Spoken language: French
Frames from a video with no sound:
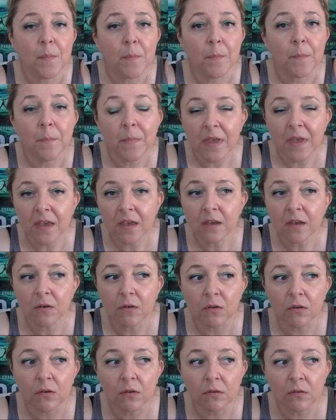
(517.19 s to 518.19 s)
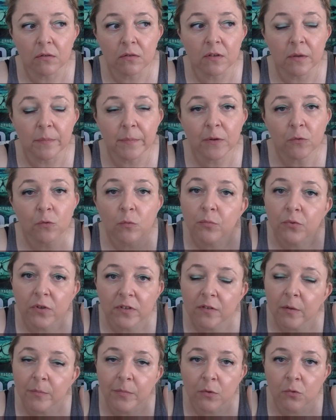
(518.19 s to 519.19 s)
Mais euh, c'est pas non plus à
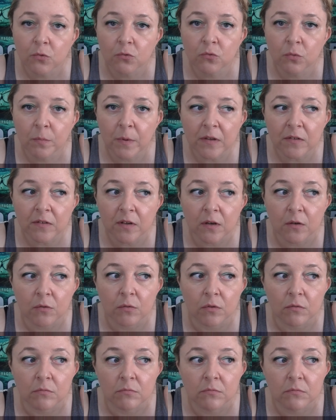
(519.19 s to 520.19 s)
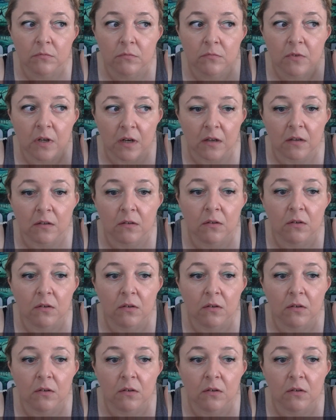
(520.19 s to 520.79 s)
se taper le cul par terre quoi. Voilà.